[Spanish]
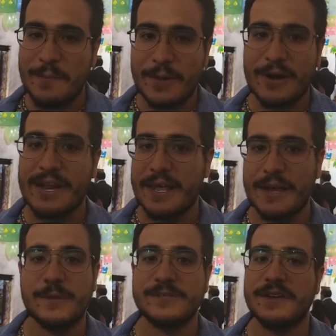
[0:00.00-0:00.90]
pero la, la
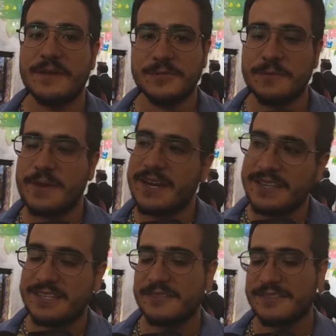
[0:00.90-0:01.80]
exposición es mucho más
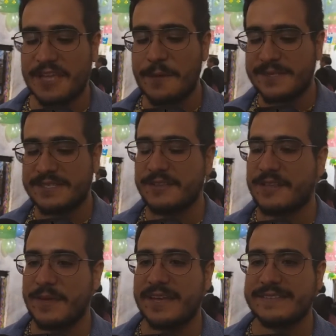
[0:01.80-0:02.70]
grande, entonces estaba pensando
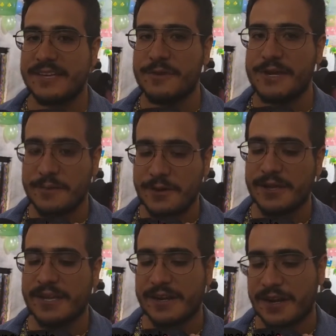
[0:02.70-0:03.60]
también hacer un libro
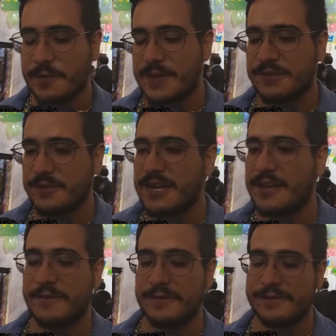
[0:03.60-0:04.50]
que recopile todas las
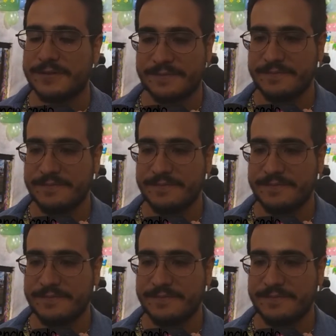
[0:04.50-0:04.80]
fotos.